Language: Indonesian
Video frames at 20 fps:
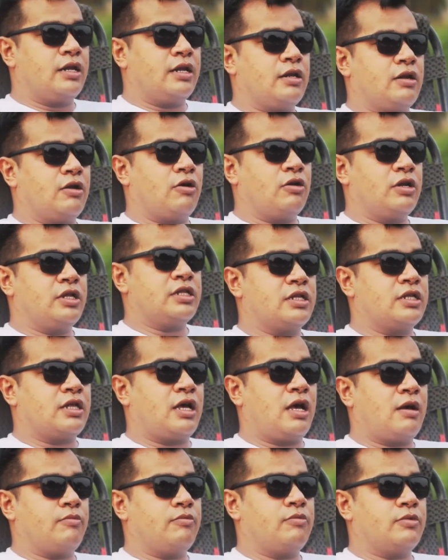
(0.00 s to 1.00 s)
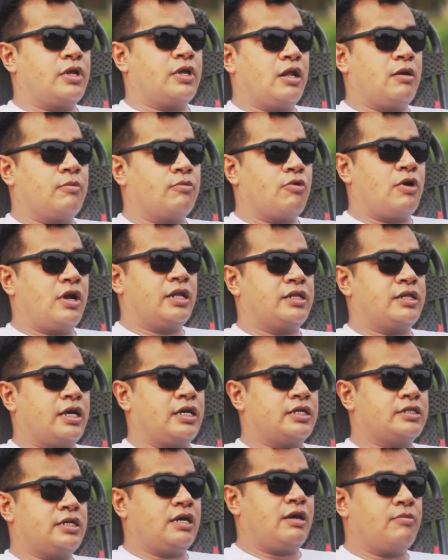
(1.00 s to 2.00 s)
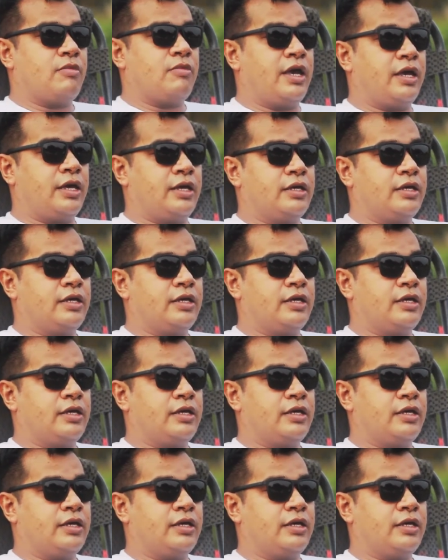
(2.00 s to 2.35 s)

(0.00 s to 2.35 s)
dan oli tetap dalam kualitas yang